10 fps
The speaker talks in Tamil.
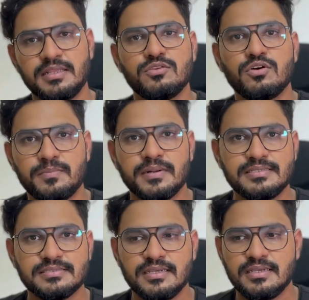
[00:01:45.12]
இந்த ஒரு
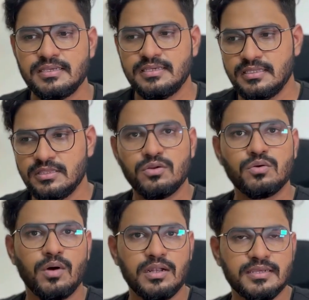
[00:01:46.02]
ப்ரைஸில் இந்த ஒரு
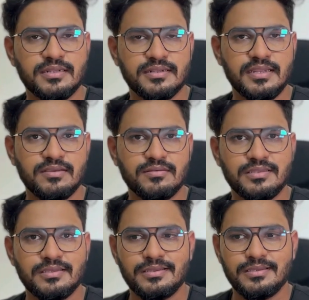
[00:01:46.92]
குவாலிட்டியான ட்ரைனிங் வந்து
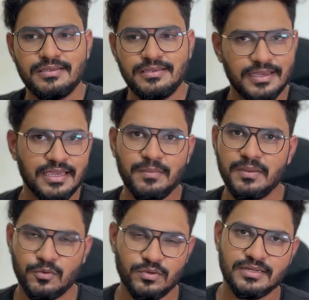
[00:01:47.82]
எங்கேயுமே இப்போ
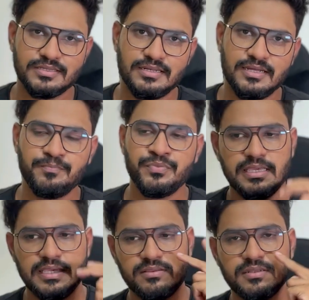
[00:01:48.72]
கொடுக்குறதில்ல
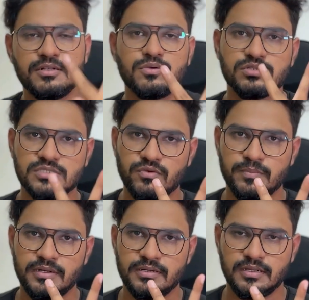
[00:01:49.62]
இங்கே வந்து ரெண்டு கோர்ஸ் ஆஃபர்
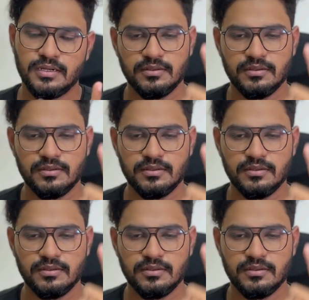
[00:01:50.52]
பண்ணிட்டு இருக்காங்க